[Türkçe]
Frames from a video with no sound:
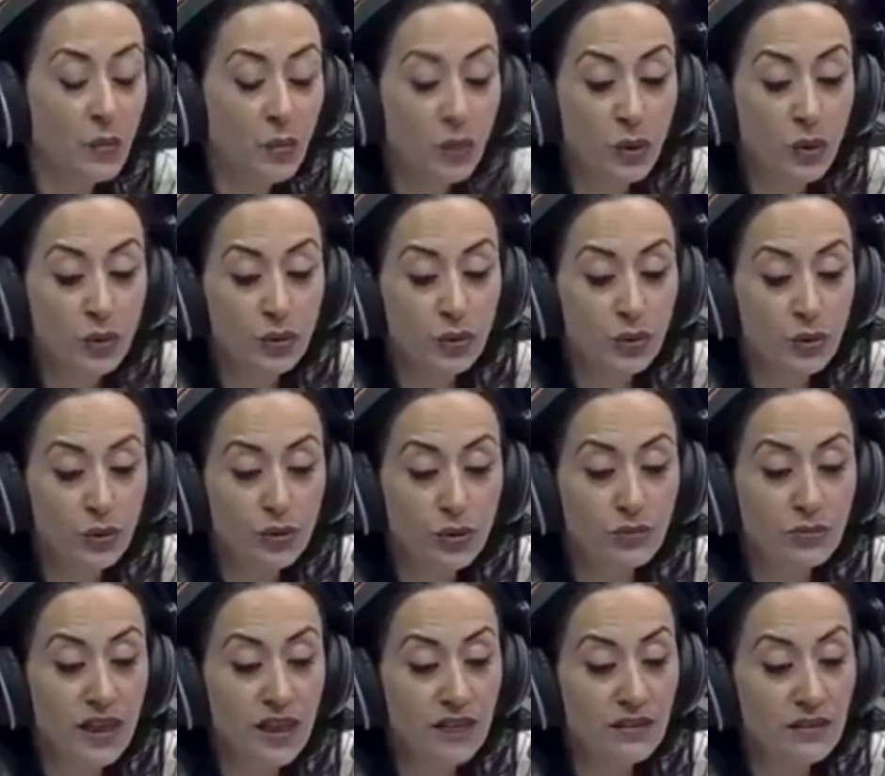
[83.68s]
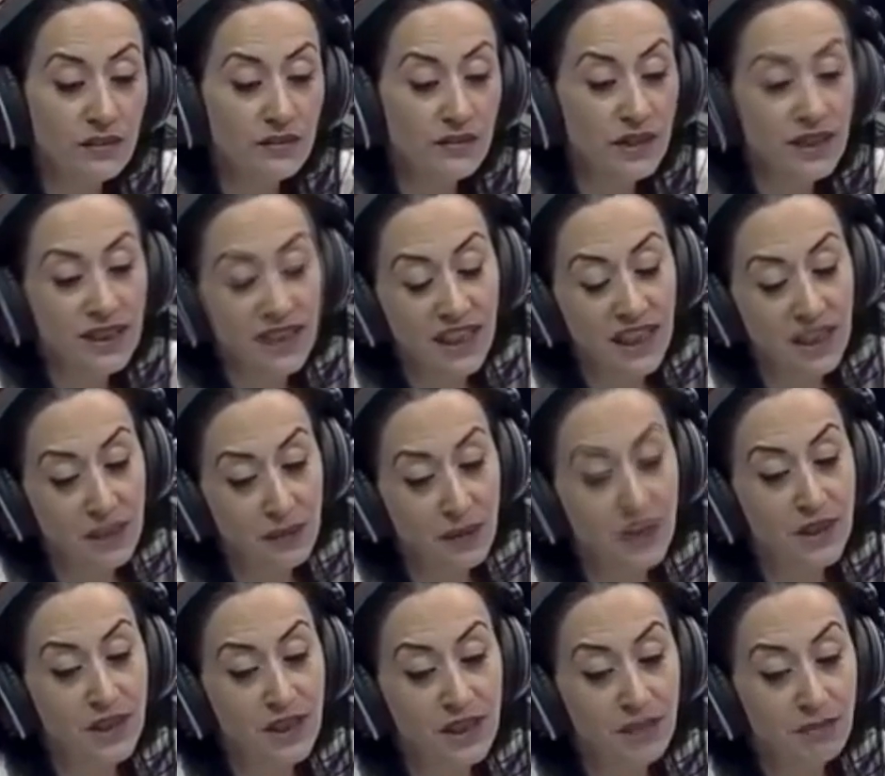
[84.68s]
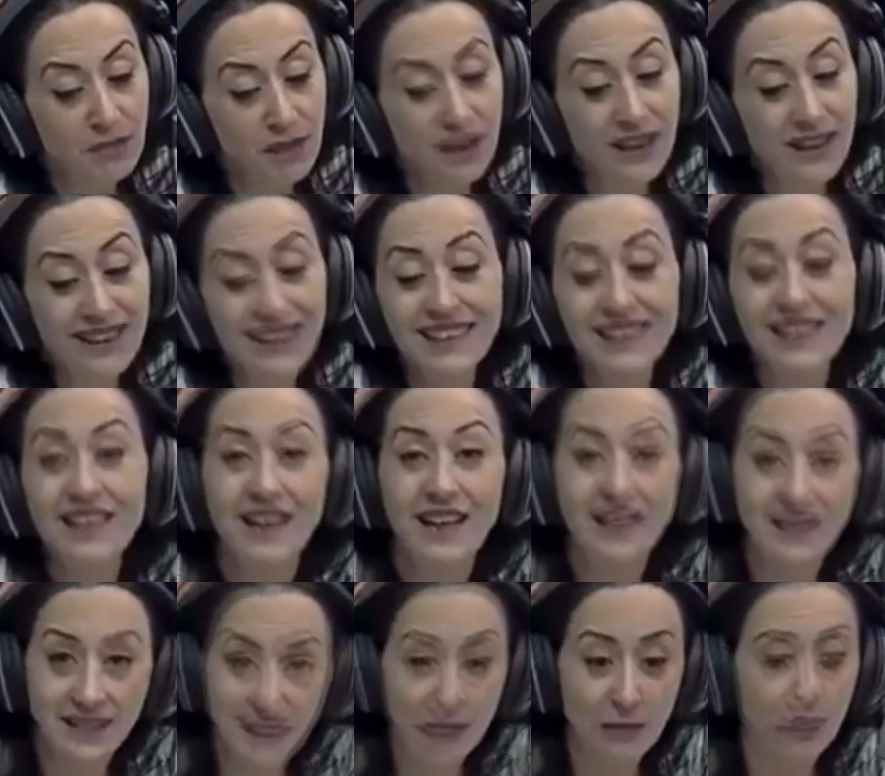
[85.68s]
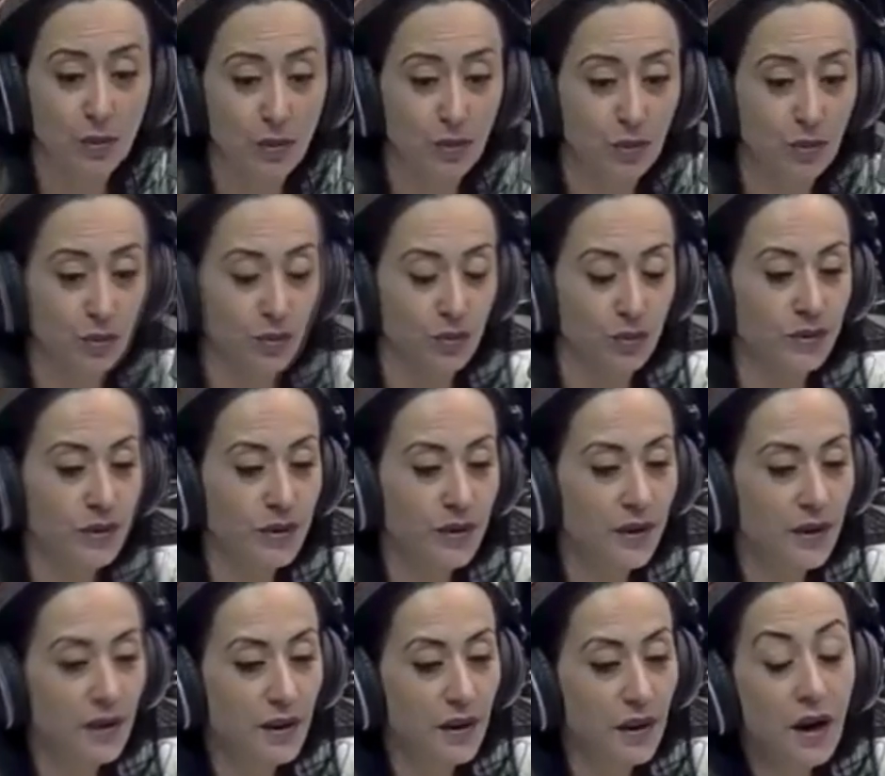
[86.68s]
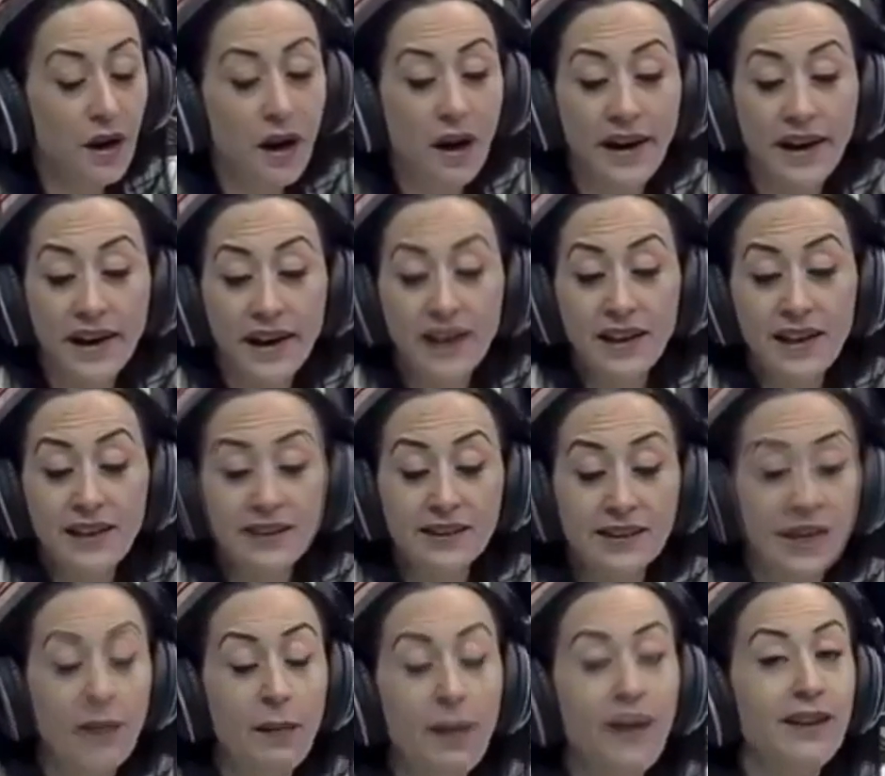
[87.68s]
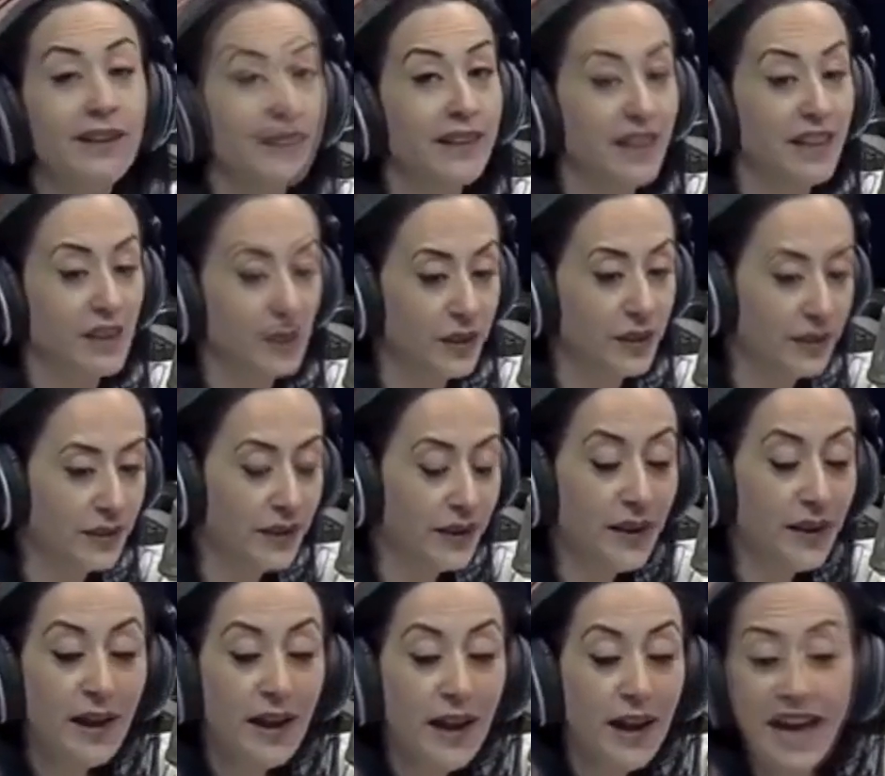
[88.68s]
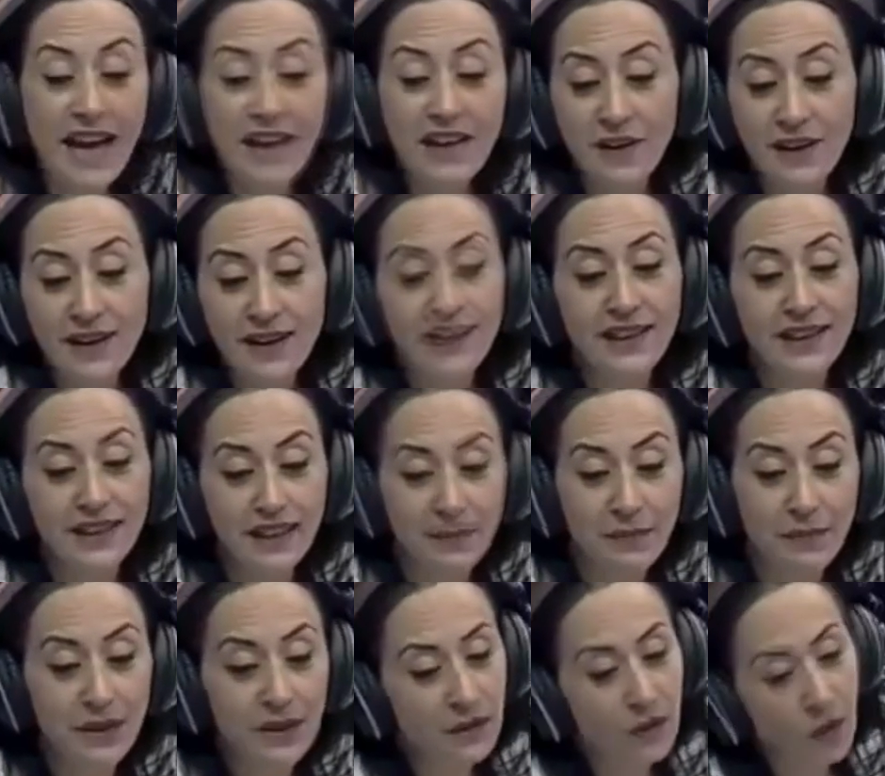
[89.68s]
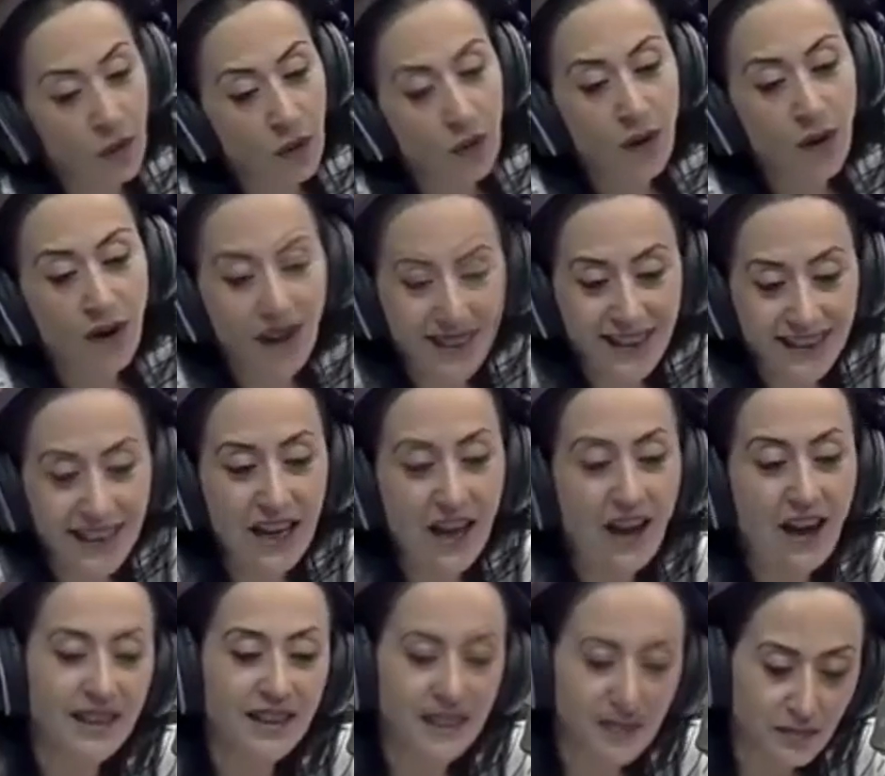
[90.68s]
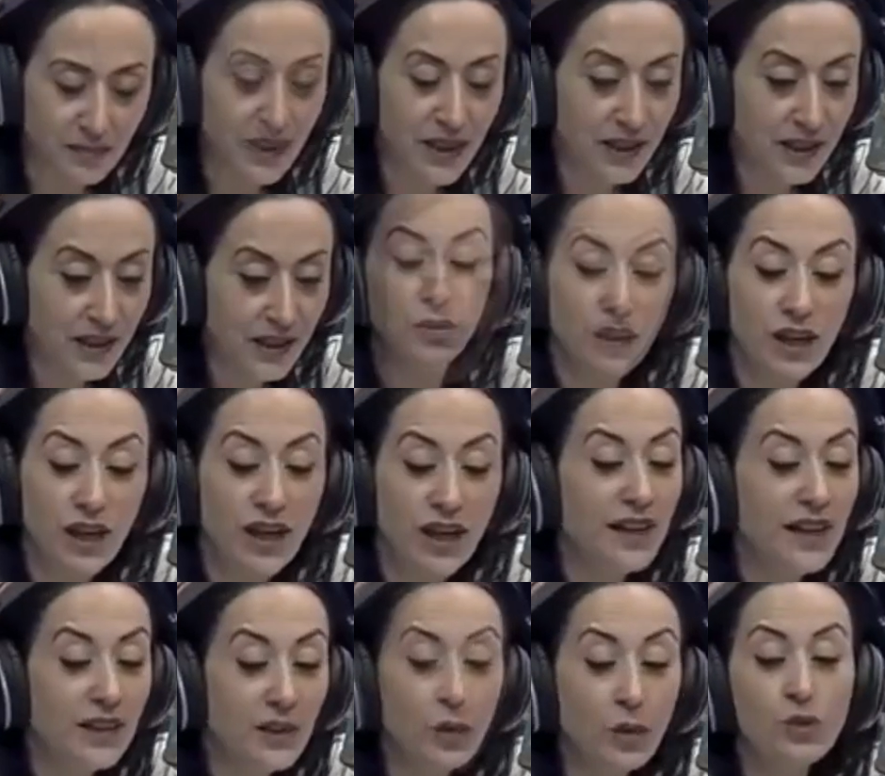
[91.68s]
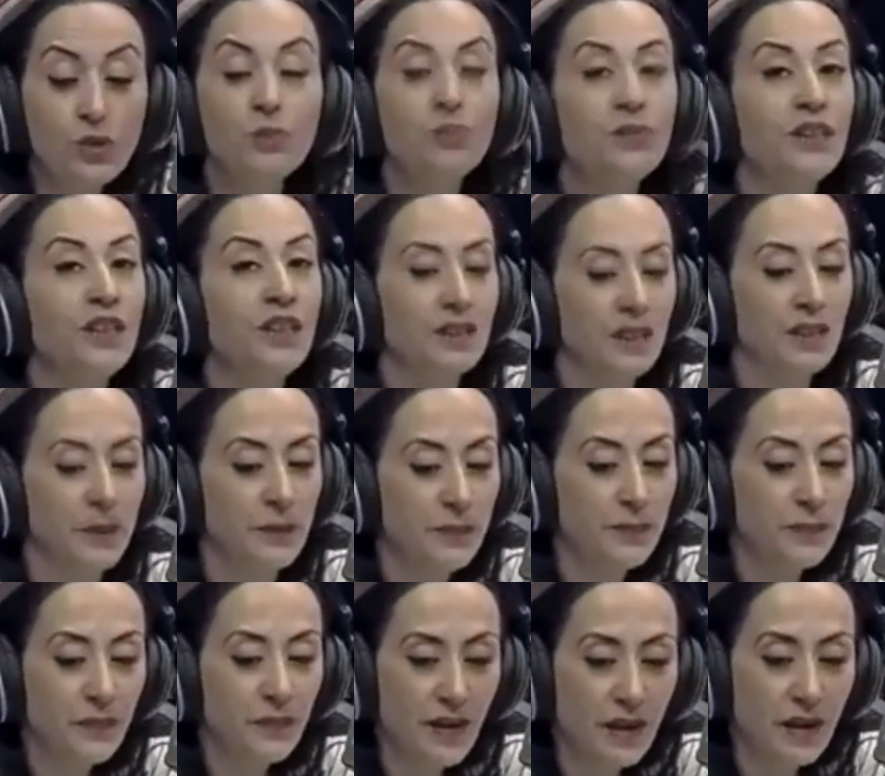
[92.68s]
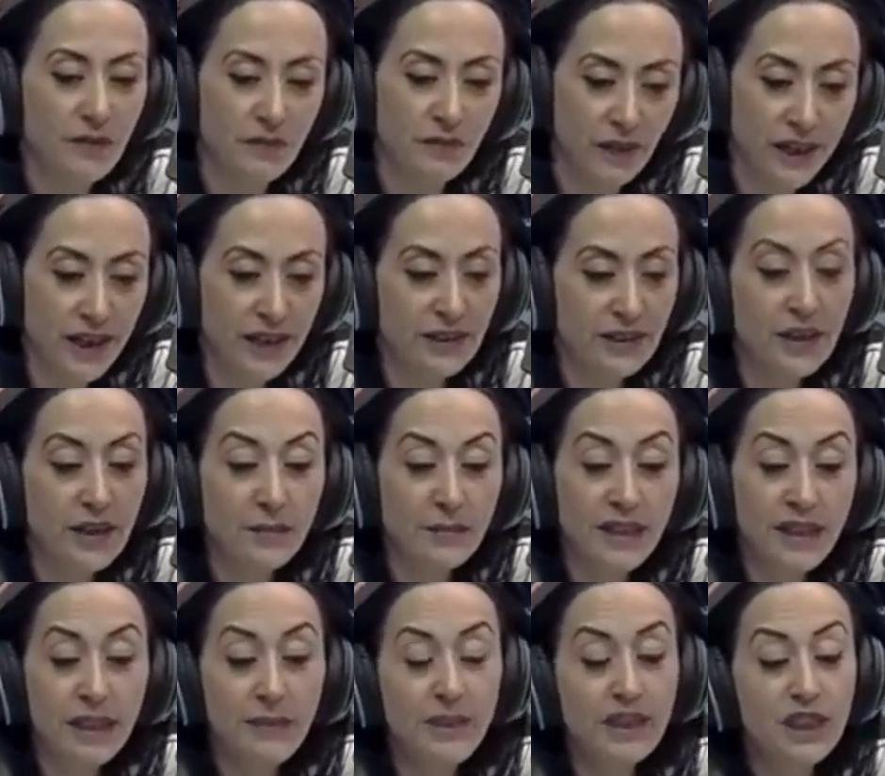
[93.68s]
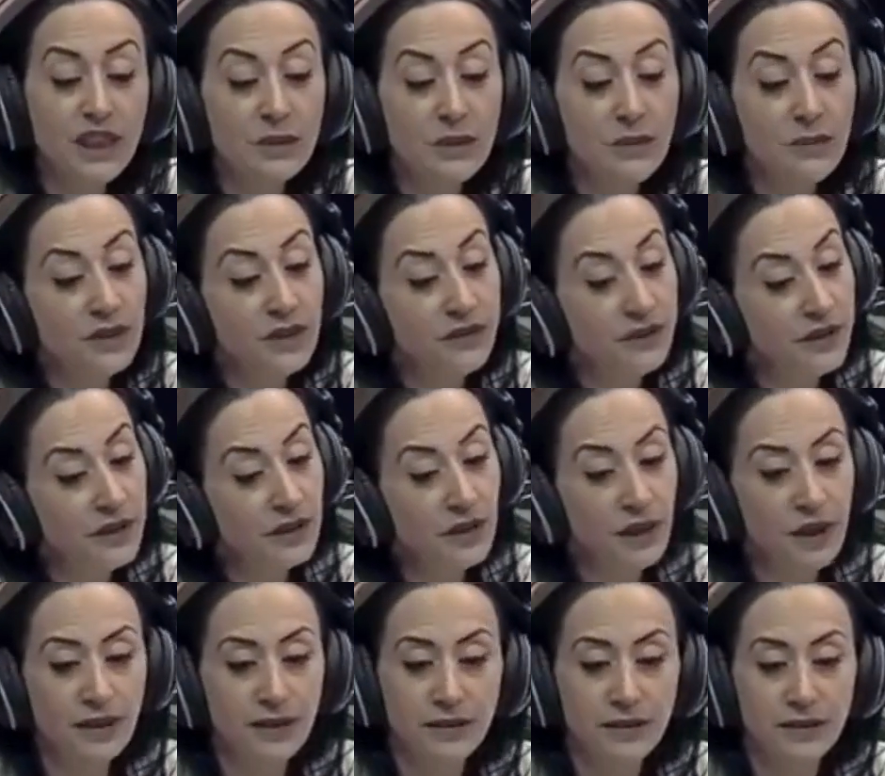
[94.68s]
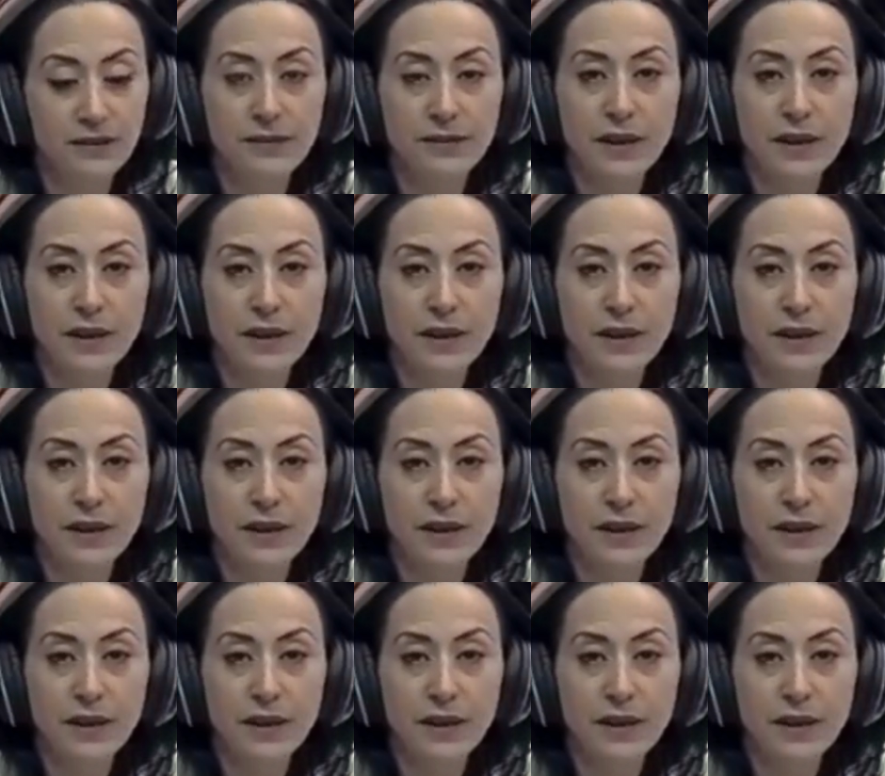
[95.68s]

Bu kötü huyumdan vazgeçmem için bana nasihatte bulundu. Aradan zaman geçti. Her fani gibi o adil hakim de dünyadan göçüp gitti.'' Fakat benim içimi bir fitne aldı.